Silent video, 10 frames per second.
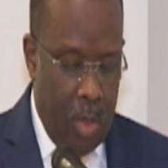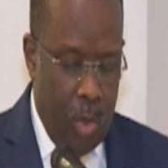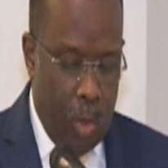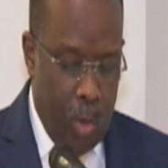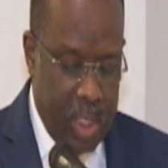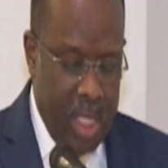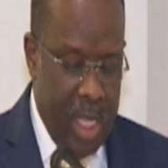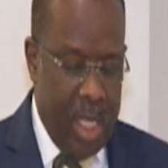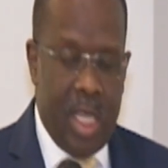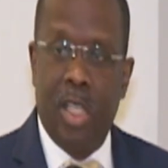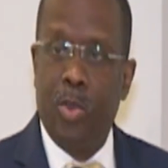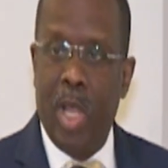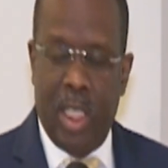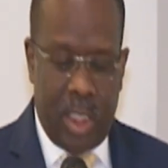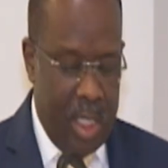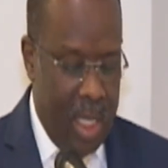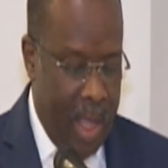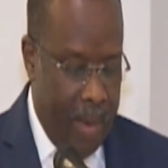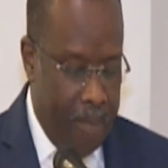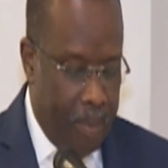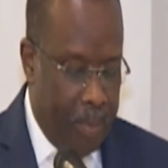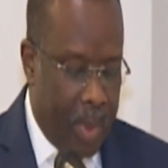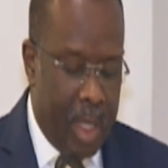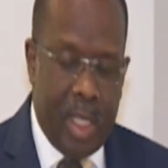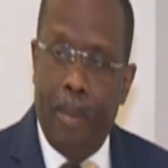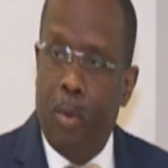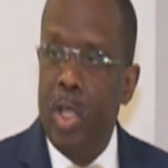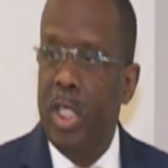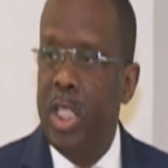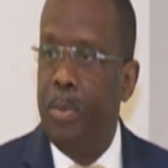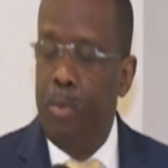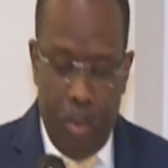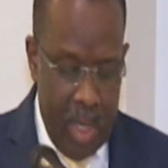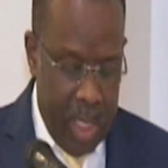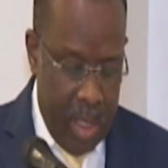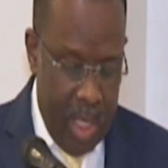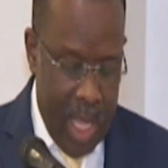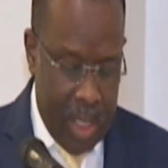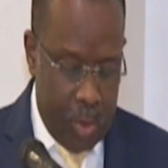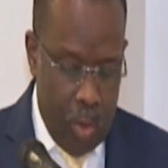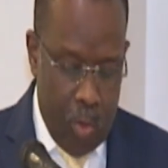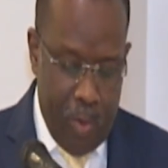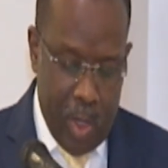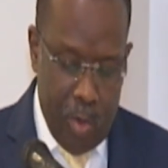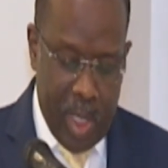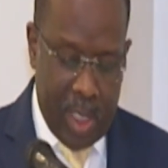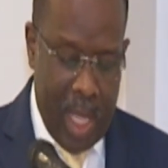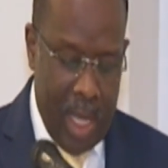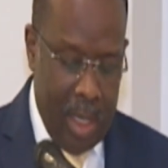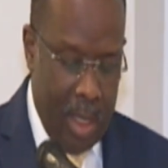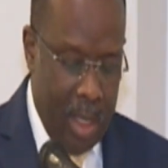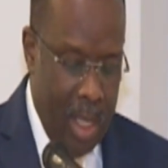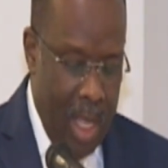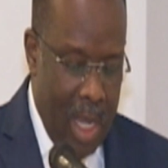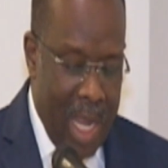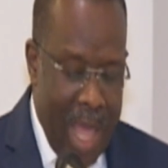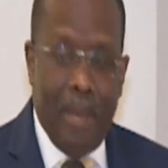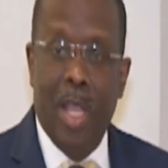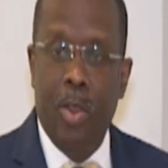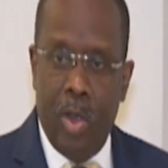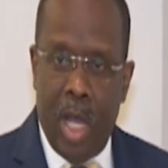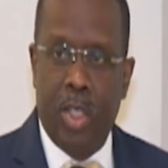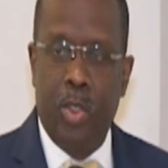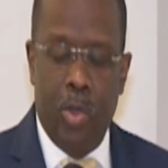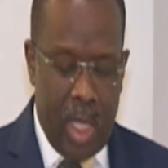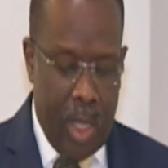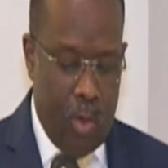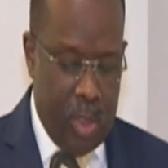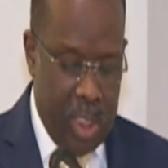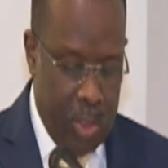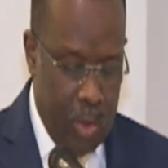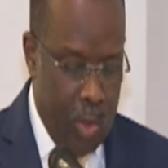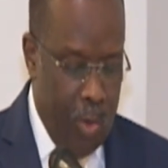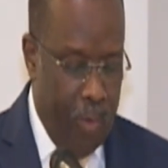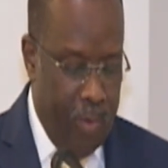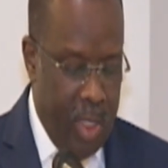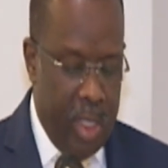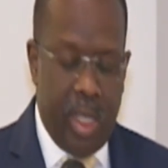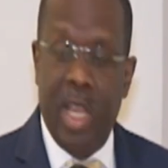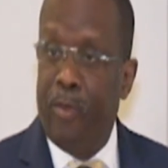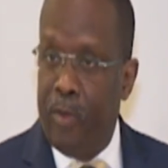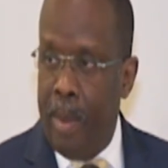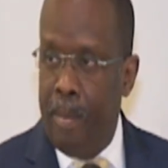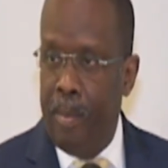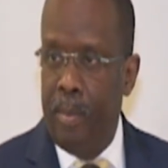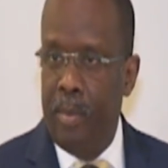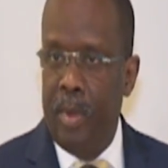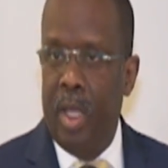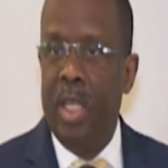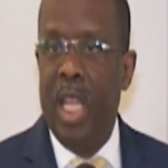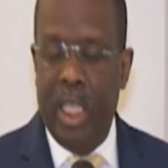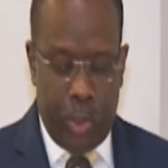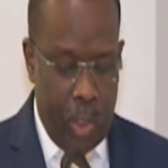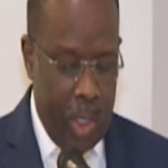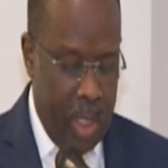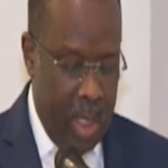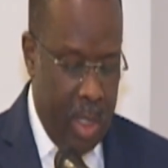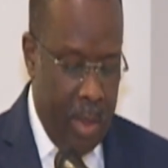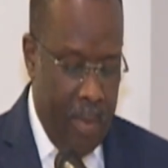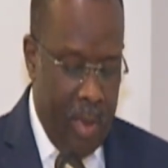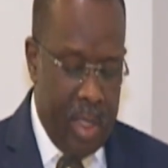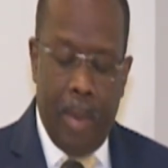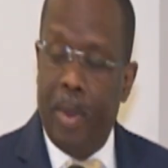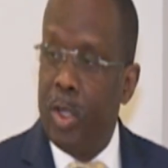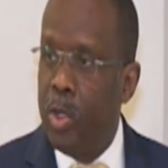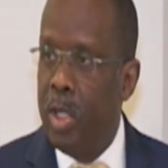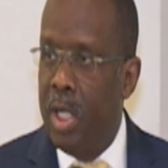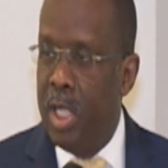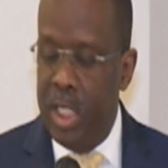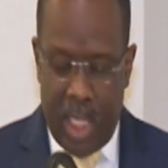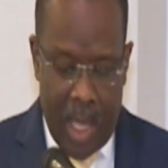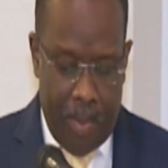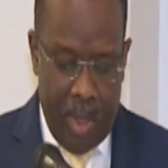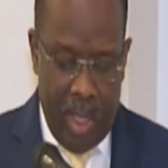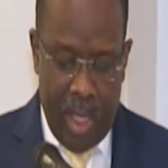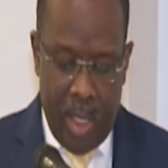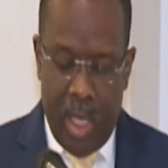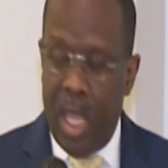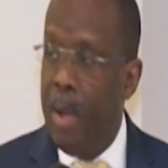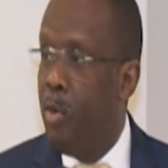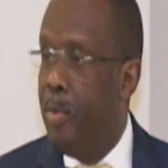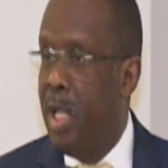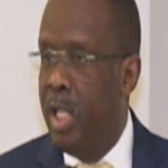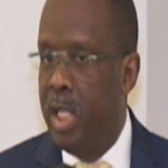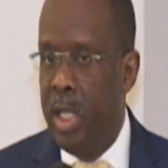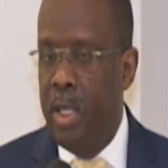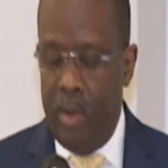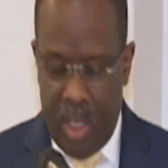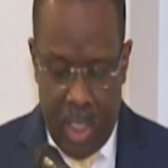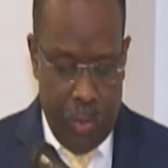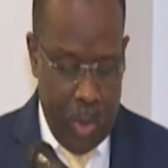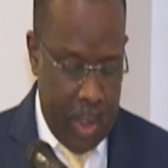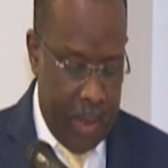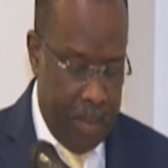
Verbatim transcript: de considérer dans son agenda des politiques publiques et actions gouvernementales l'amélioration des conditions de vie des femmes, des jeunes, des personnes handicapées et à mobilité réduite.